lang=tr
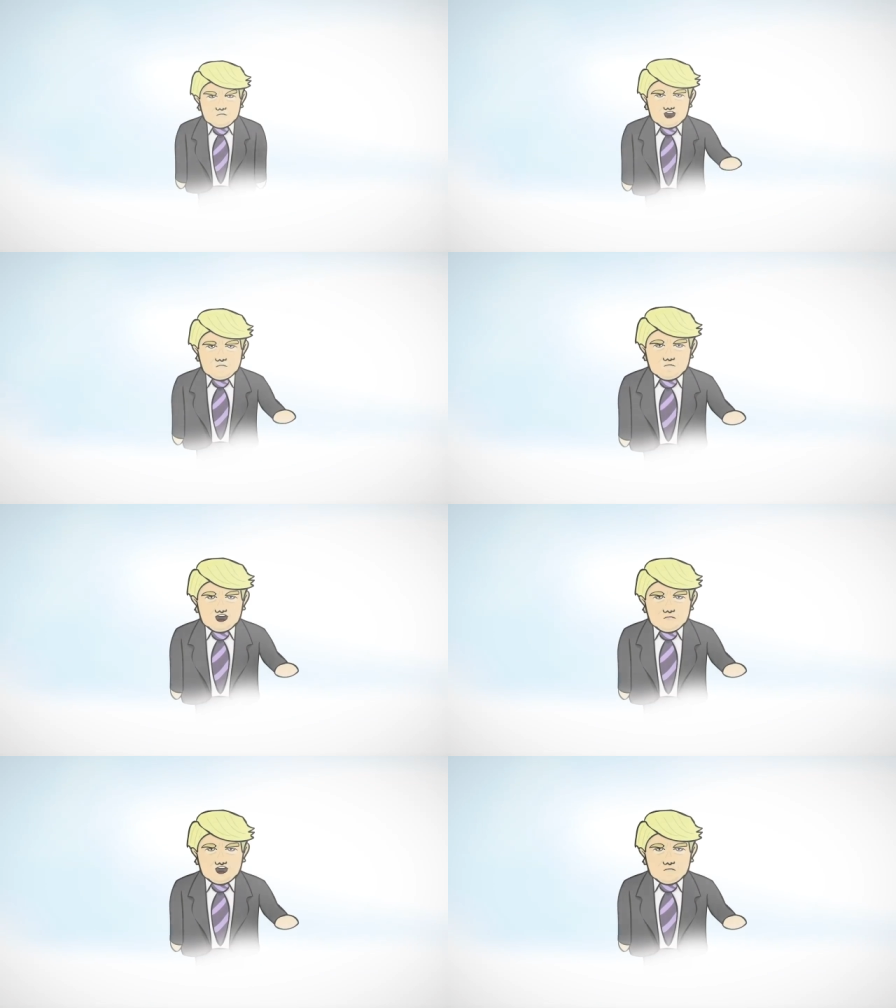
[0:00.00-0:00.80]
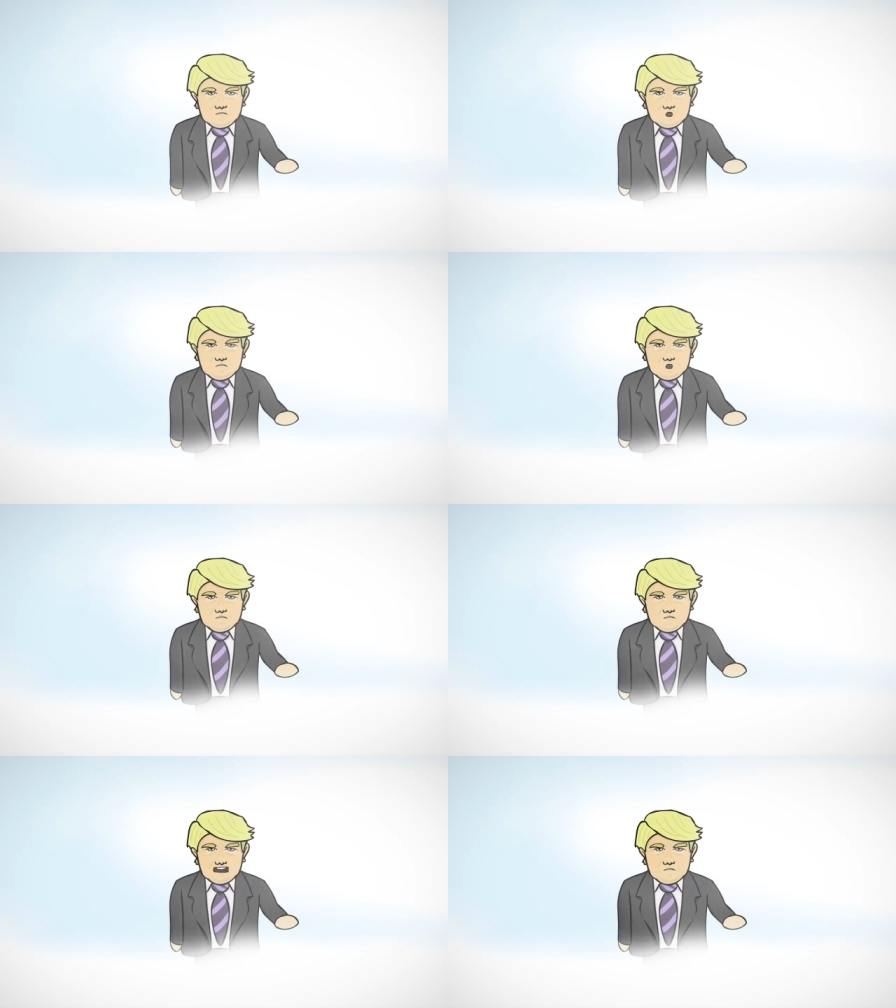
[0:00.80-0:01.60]
Zenci melek mi
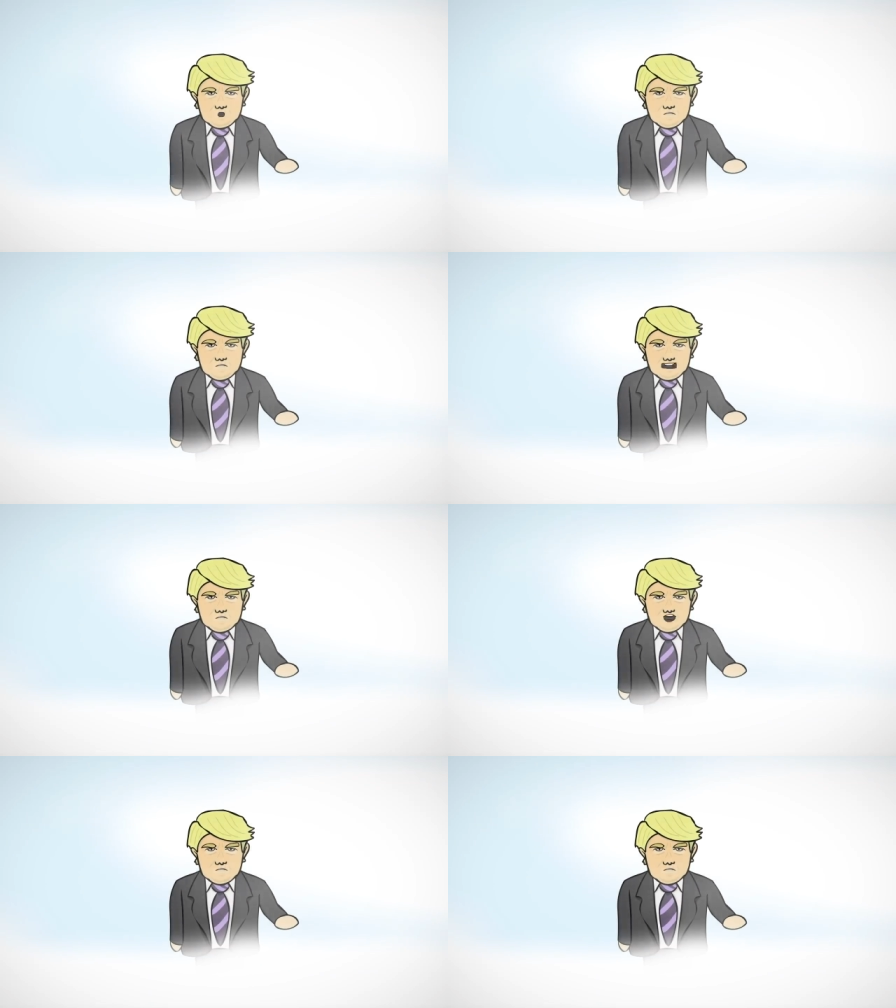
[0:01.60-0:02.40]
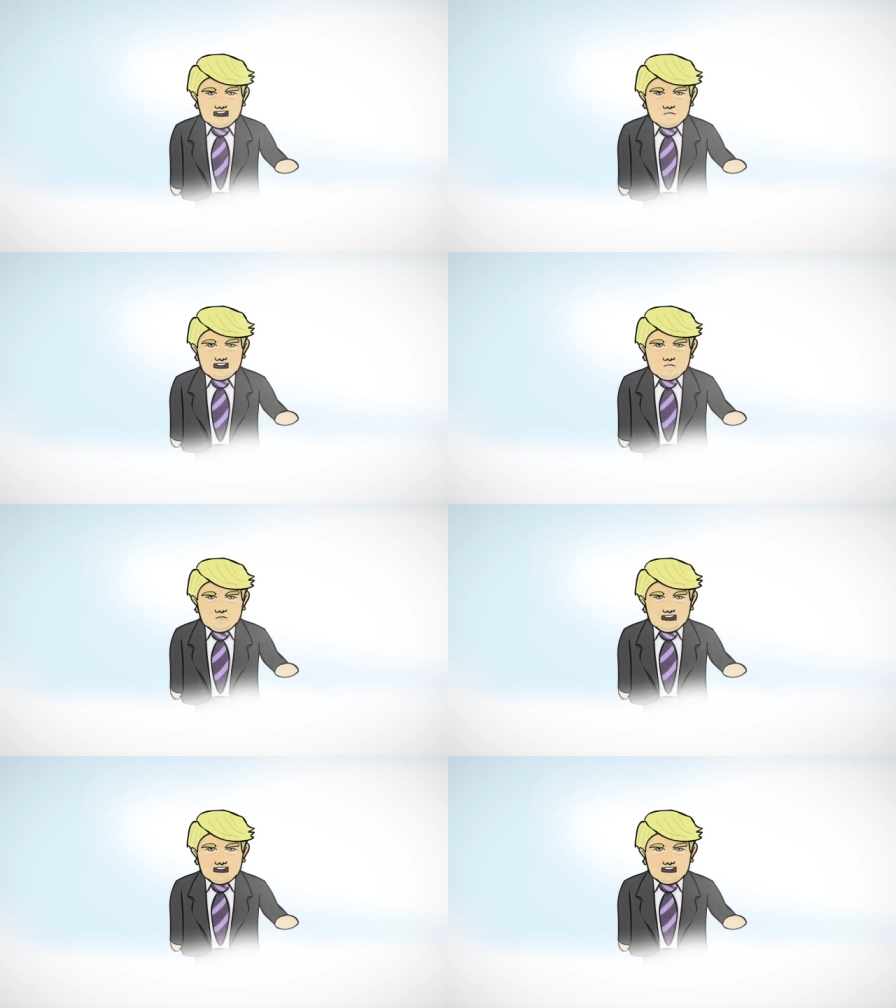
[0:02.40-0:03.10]
olur am Netflix dizisi